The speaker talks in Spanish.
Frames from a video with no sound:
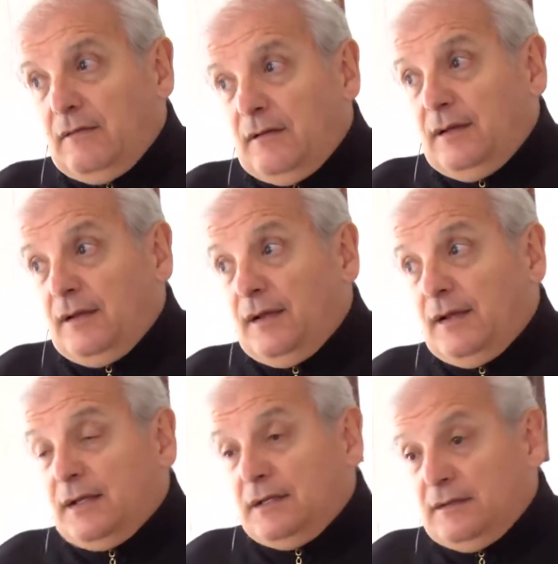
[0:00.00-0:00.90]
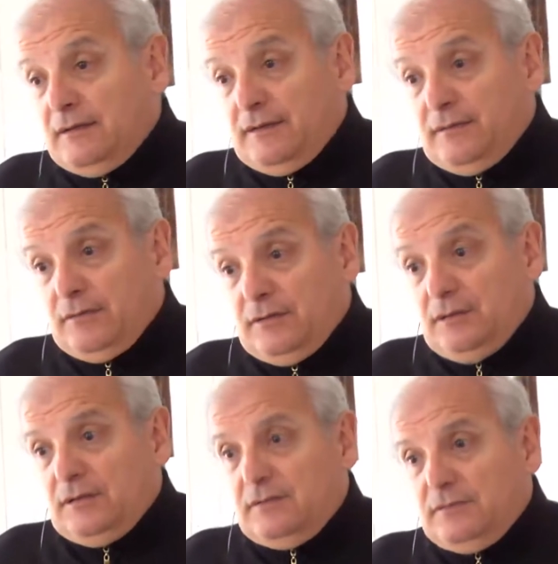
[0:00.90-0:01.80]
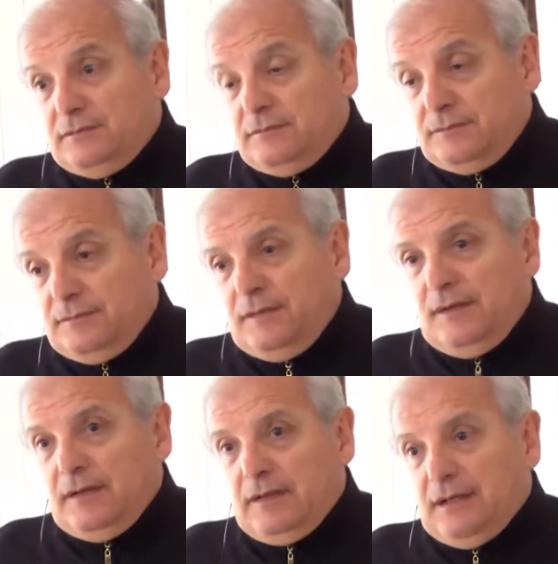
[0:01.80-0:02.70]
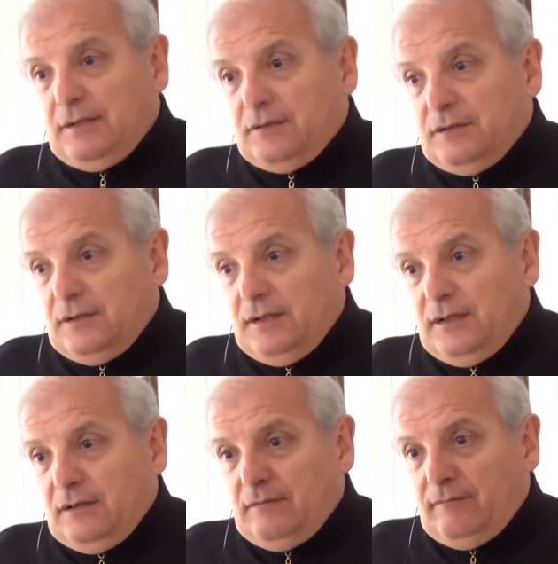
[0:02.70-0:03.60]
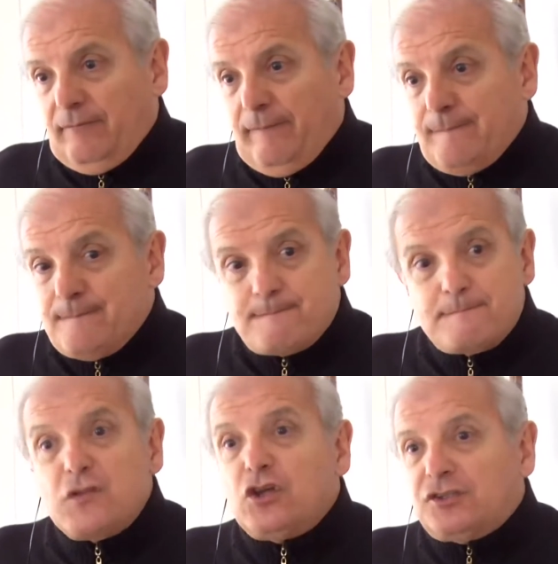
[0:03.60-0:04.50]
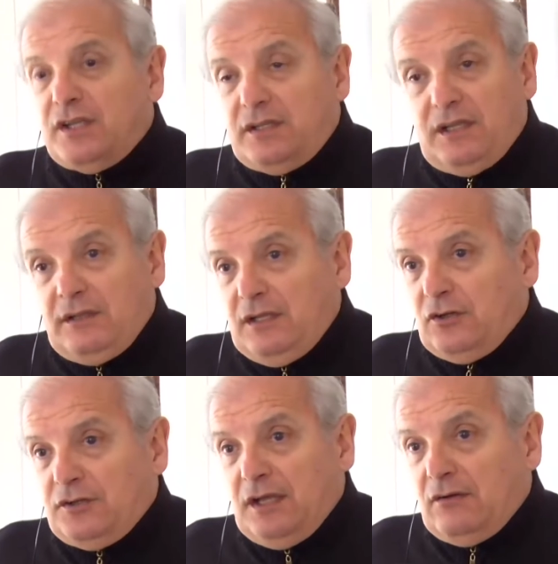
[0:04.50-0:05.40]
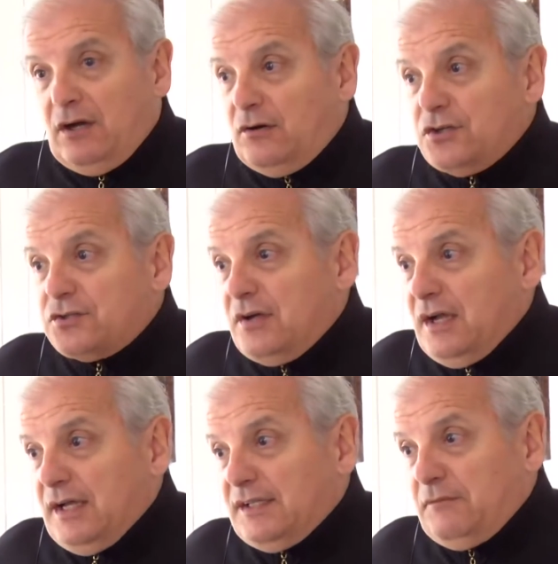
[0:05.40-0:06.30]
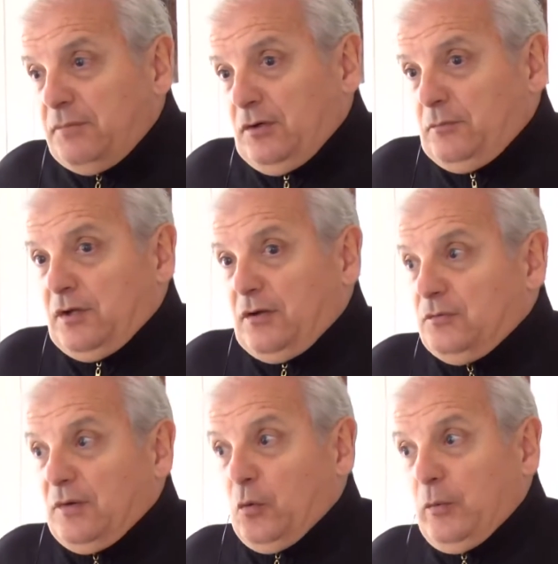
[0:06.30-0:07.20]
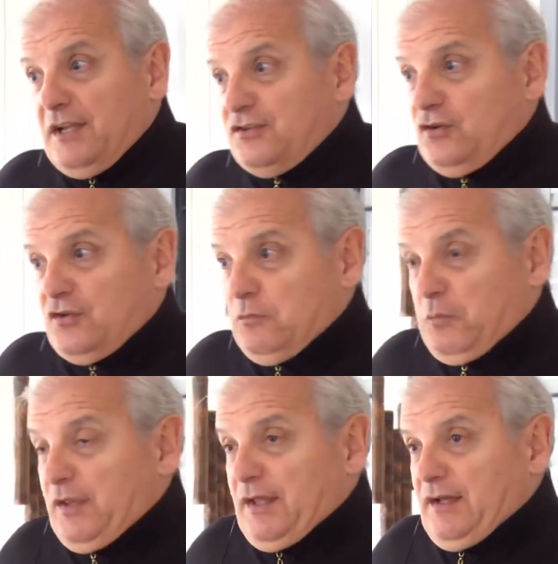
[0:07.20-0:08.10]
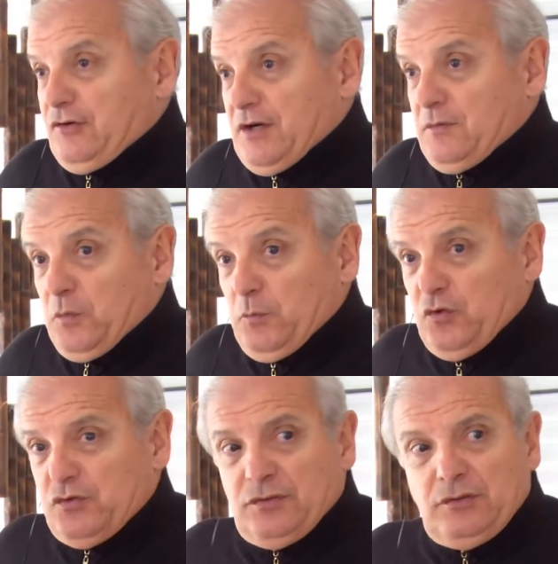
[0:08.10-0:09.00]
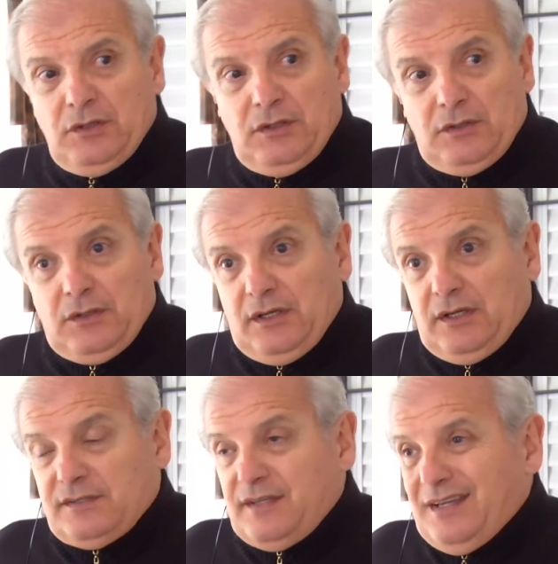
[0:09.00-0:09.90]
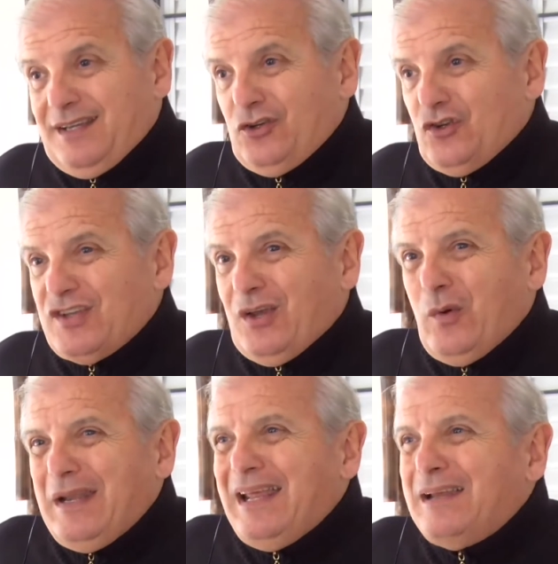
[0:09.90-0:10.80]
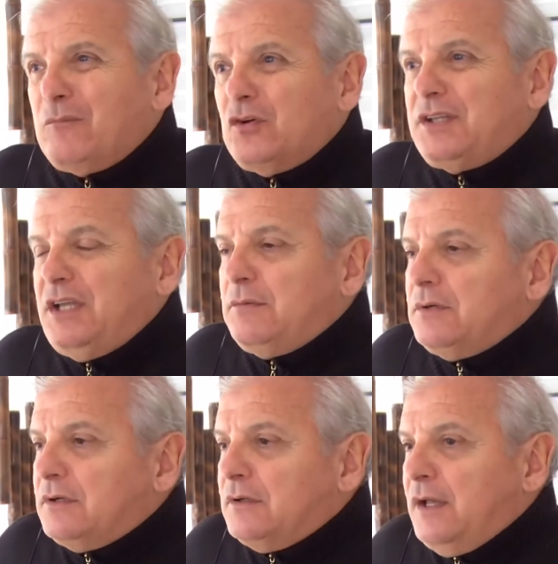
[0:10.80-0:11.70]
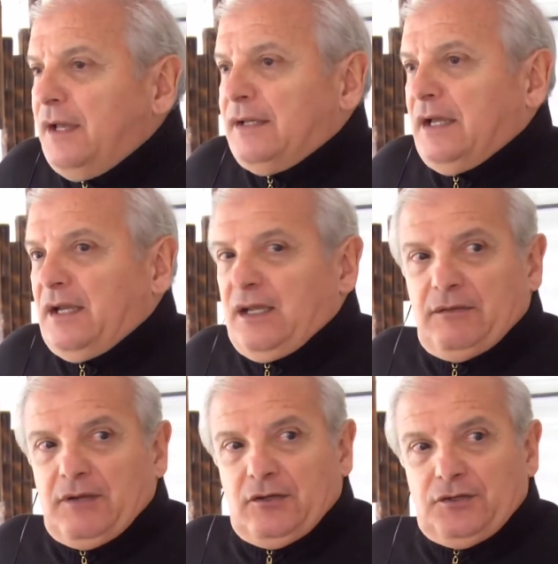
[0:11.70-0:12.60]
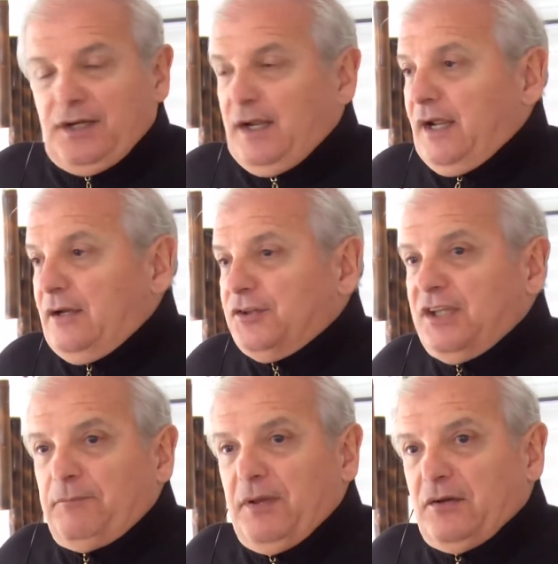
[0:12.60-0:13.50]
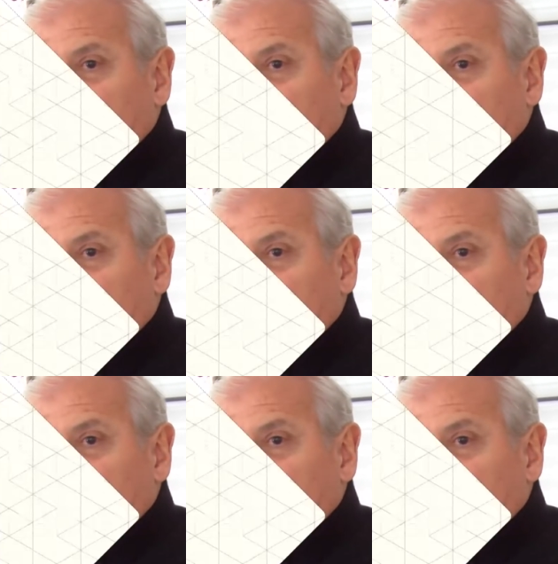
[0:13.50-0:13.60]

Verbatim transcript: casa, que no tiene deuda, que no tiene problemas, eh, eh, no se entiende, ¿no? No se entiende, no tengo ahorros acá tampoco, porque con una jubilación no se puede ahorrar muy mucho. Eh, no sé cuál es el motivo que, creen que me va a encontrar. Hay lo típico